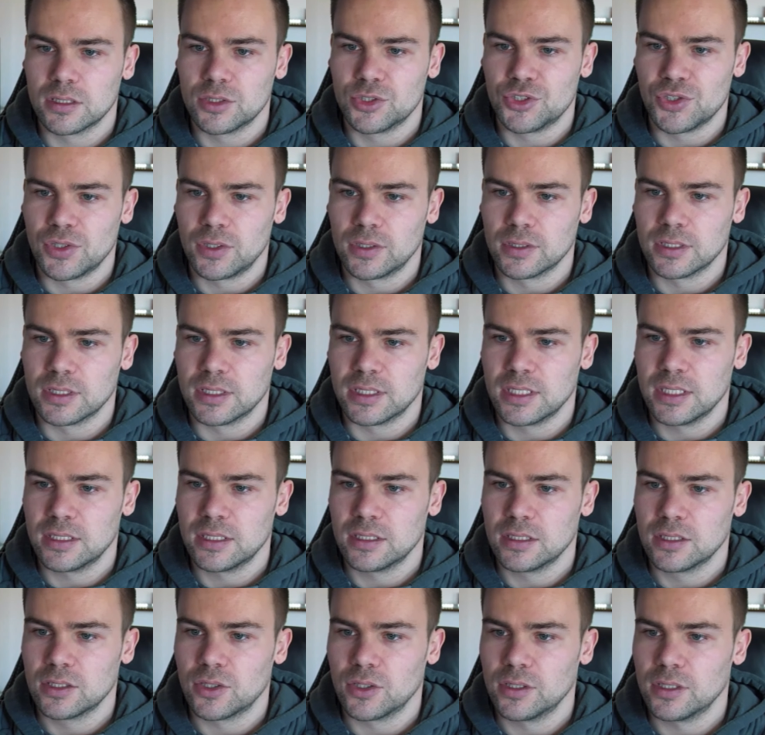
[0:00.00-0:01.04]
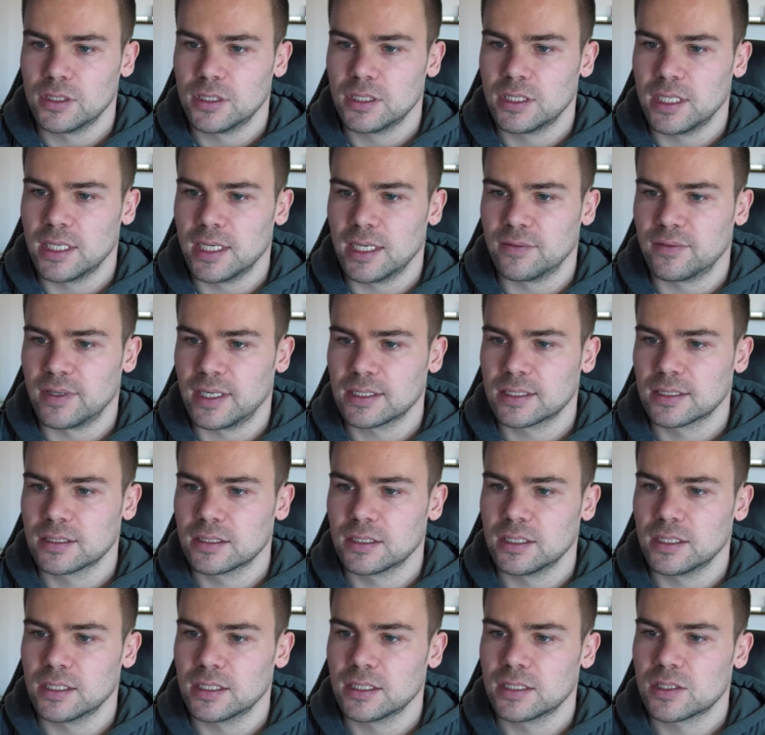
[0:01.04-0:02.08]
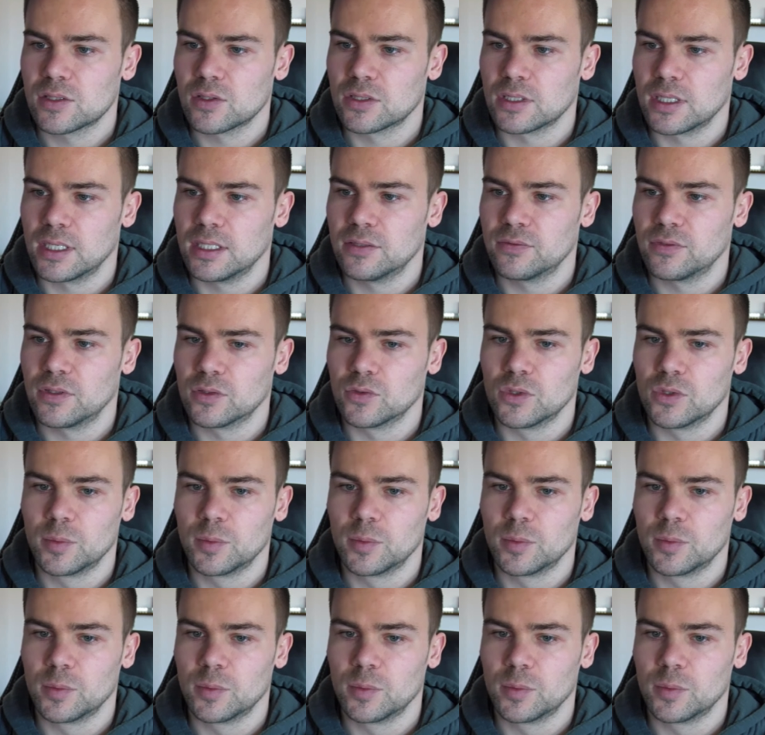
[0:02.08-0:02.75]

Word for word: John Deaton könnten die erwarteten Gerichtsurteile von